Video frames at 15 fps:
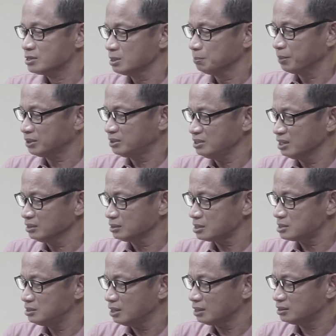Seperti yang
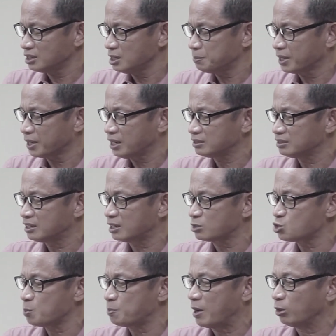tersirat dari perkataan
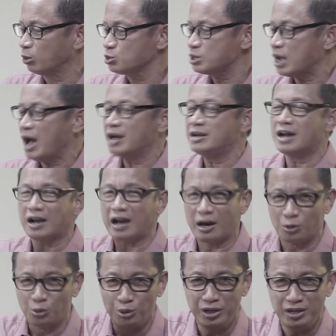Rasul Paulus, ada
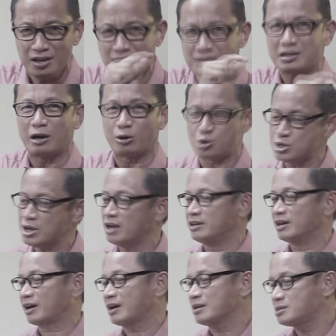karunia seharusnya
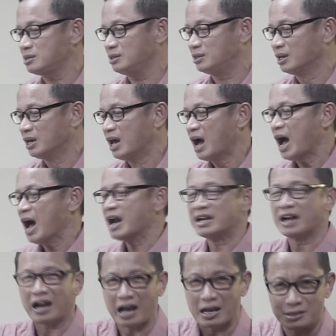ada kasih,
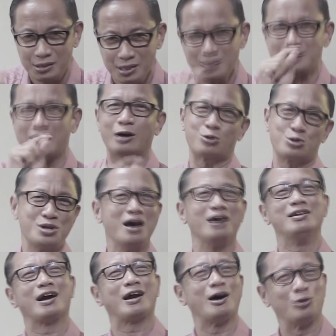ada kasih
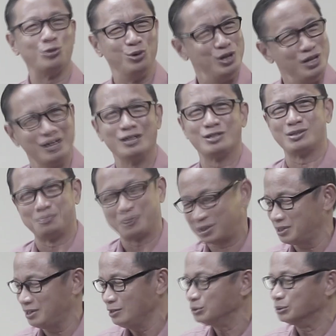seharusnya ada karunia,
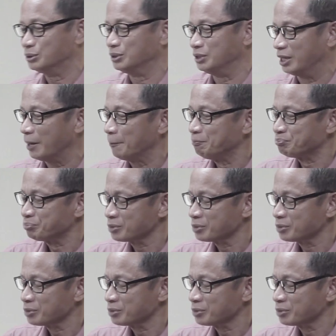seperti itu, ya.